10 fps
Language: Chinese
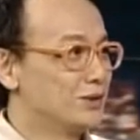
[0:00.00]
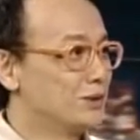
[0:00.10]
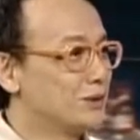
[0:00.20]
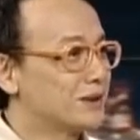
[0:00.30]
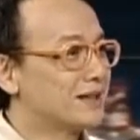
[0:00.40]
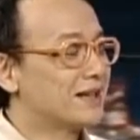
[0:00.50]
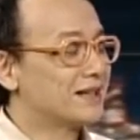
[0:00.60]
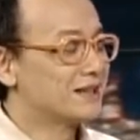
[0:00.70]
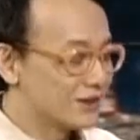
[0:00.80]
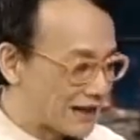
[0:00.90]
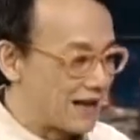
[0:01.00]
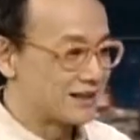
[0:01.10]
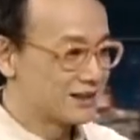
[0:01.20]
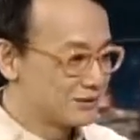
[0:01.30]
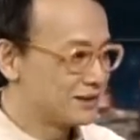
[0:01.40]
去去
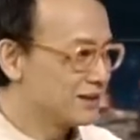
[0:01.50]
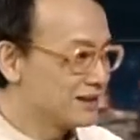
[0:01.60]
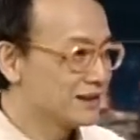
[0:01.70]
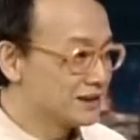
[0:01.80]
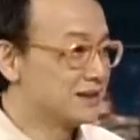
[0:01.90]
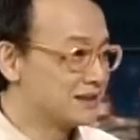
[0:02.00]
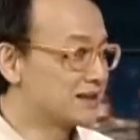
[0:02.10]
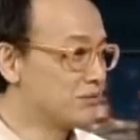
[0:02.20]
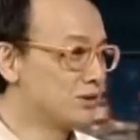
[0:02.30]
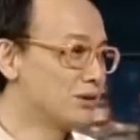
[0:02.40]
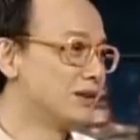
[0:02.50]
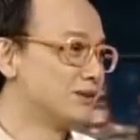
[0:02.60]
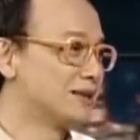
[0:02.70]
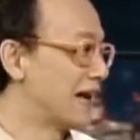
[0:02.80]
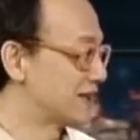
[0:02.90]
感受，真的是你生命
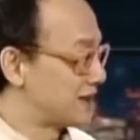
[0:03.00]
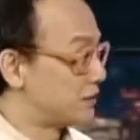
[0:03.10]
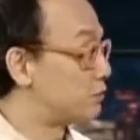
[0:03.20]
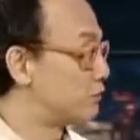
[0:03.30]
最有价